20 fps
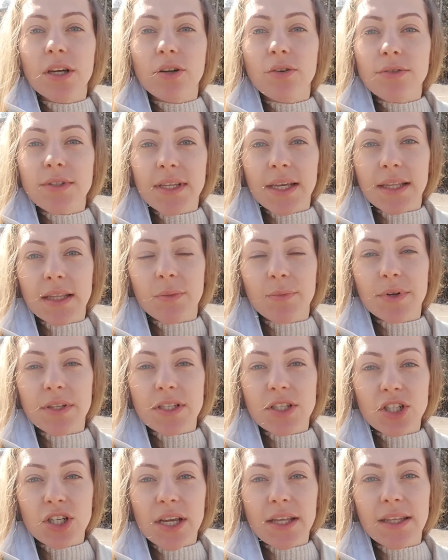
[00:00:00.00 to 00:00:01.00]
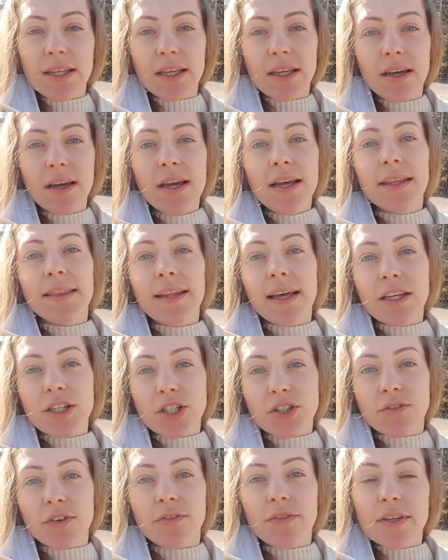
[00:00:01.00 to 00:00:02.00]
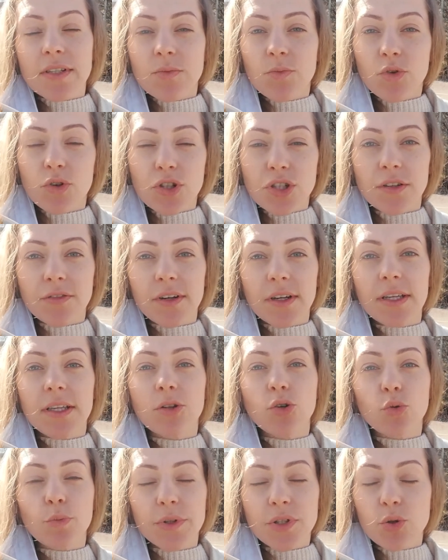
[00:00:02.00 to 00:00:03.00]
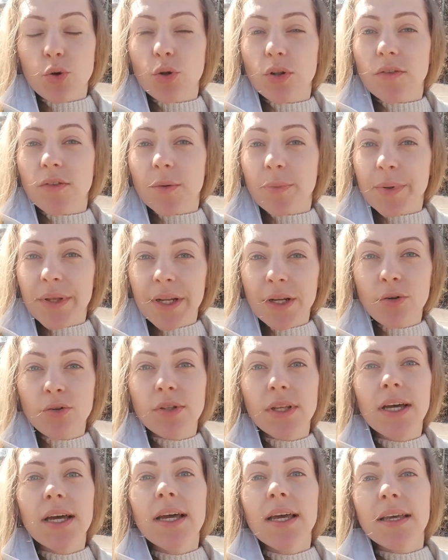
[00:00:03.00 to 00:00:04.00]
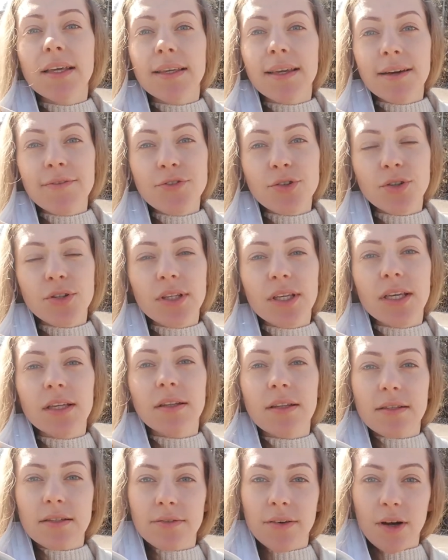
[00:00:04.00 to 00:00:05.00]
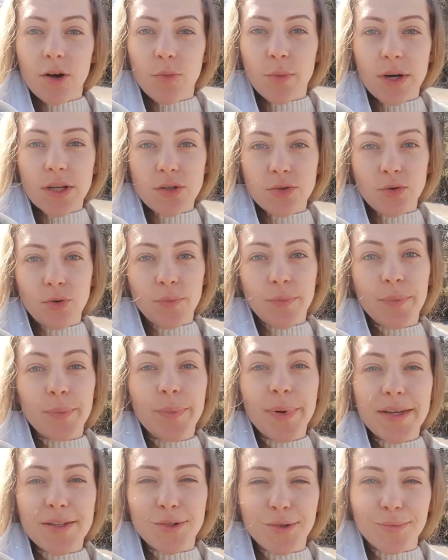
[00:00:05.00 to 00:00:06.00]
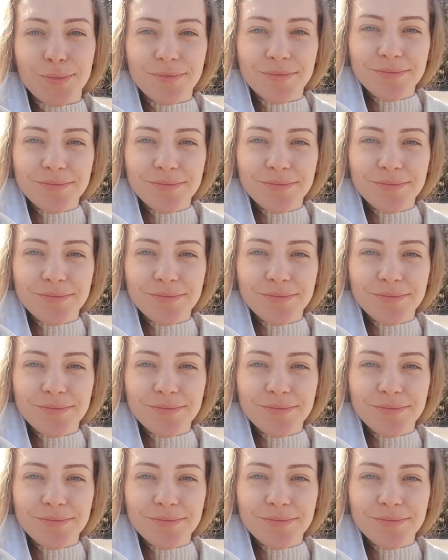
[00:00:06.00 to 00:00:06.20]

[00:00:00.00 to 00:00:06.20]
людей на протяжении нашего возможного инкубационного периода, я все-таки надеваю маску. Пойдем.